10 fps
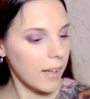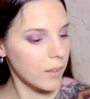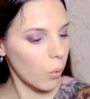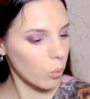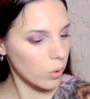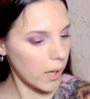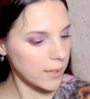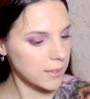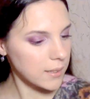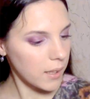Это у
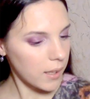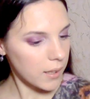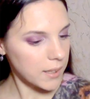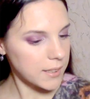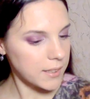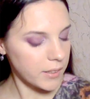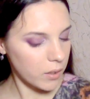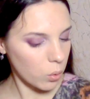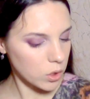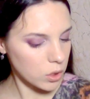нас
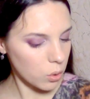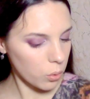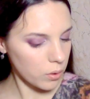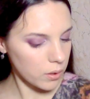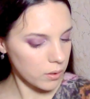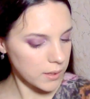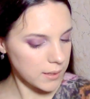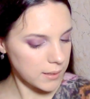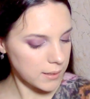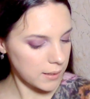растительной
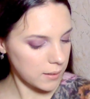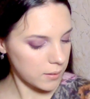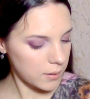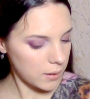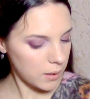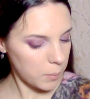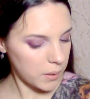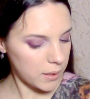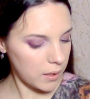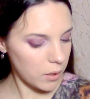кустроенности,
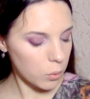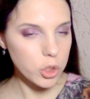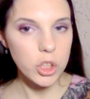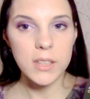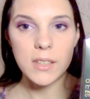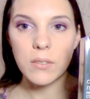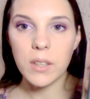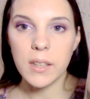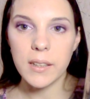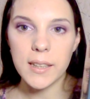моделирующая
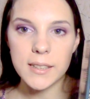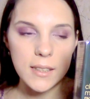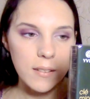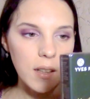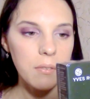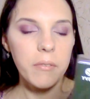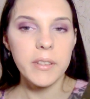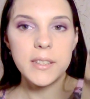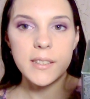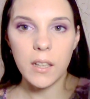сыворотка для тела. Как вы
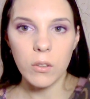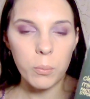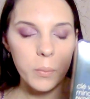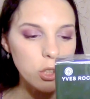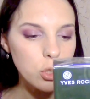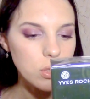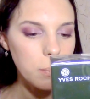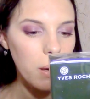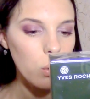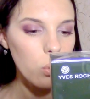видите, она у меня еще
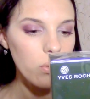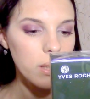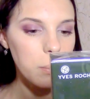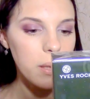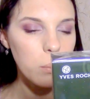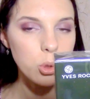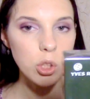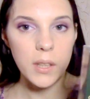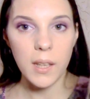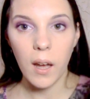запакована, потому
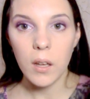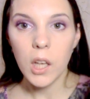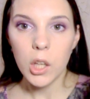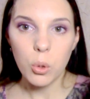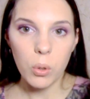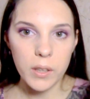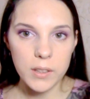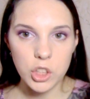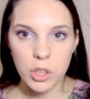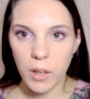что я только
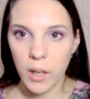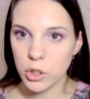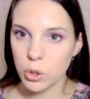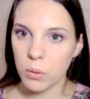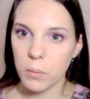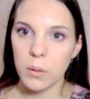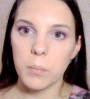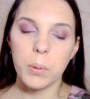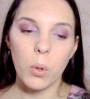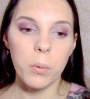начала
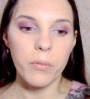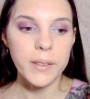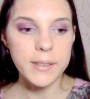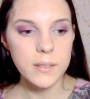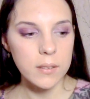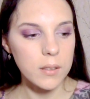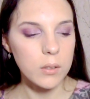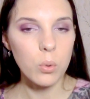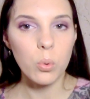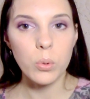еще пробовать
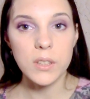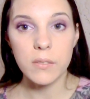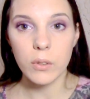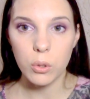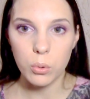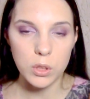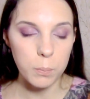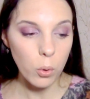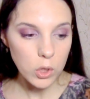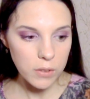э, другую сыворотку из
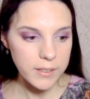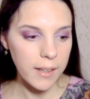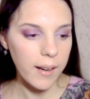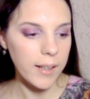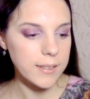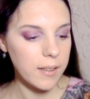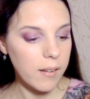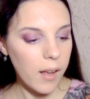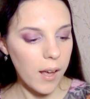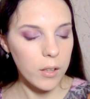прошлого заказа.
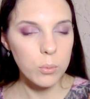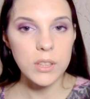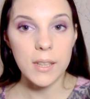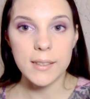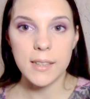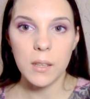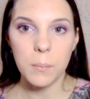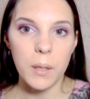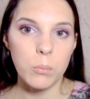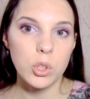А эту
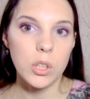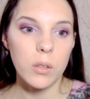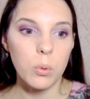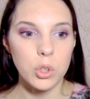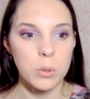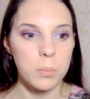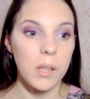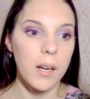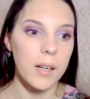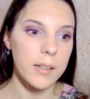заказала, потому что тоже
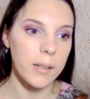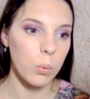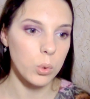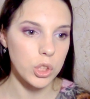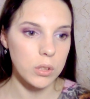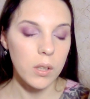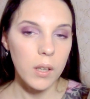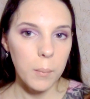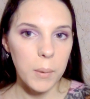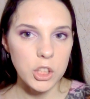была какая-то очень
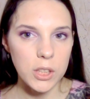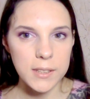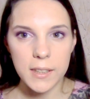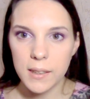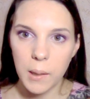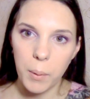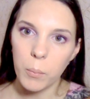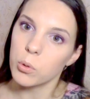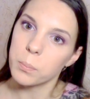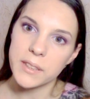большая скидка,
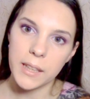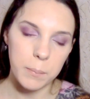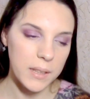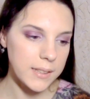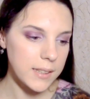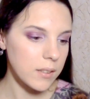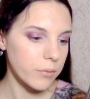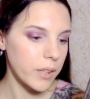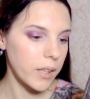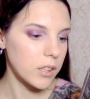по-моему, 50%.
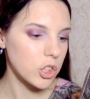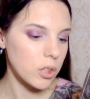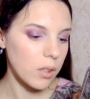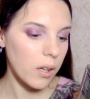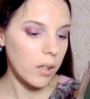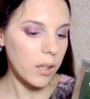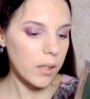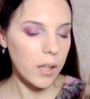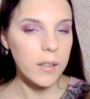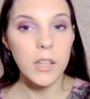Я решила,
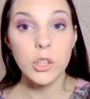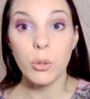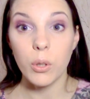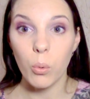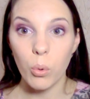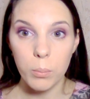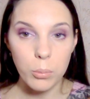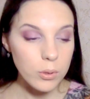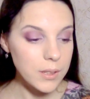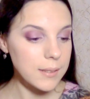когда еще такое
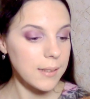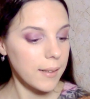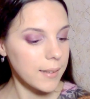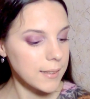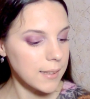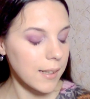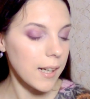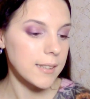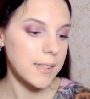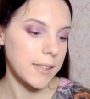будет, надо
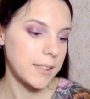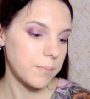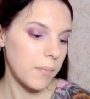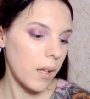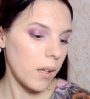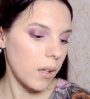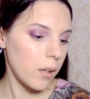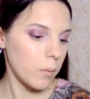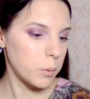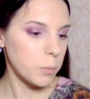заказать.
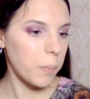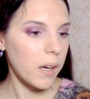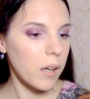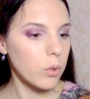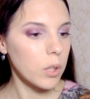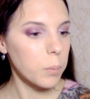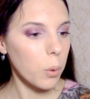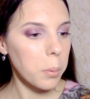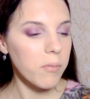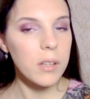В общем, пока его не
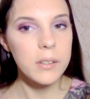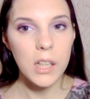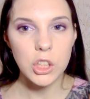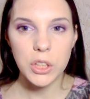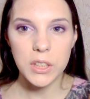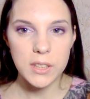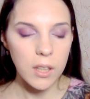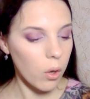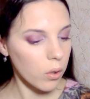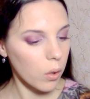пробовала, даже не
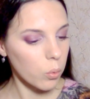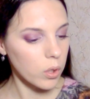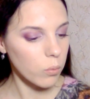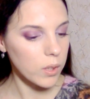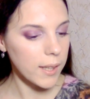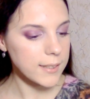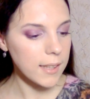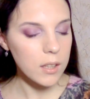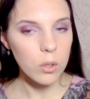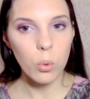знаю, какой у него
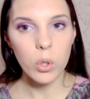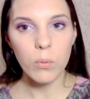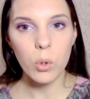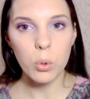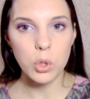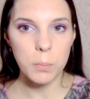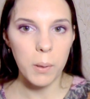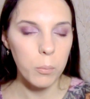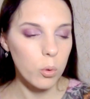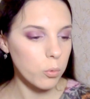дозатор, но у него тоже,
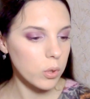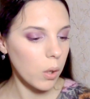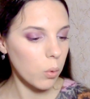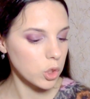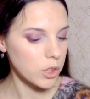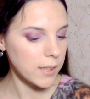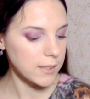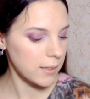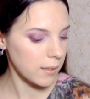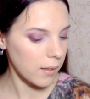по-моему, такой же
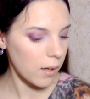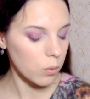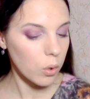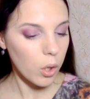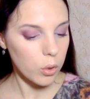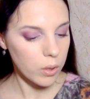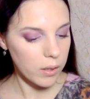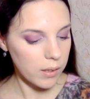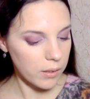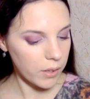дозатор, как у
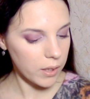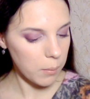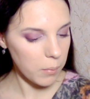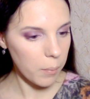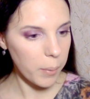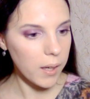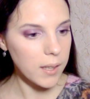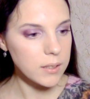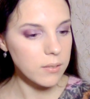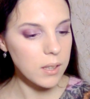тонального крема я
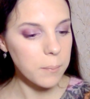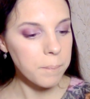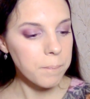показывала.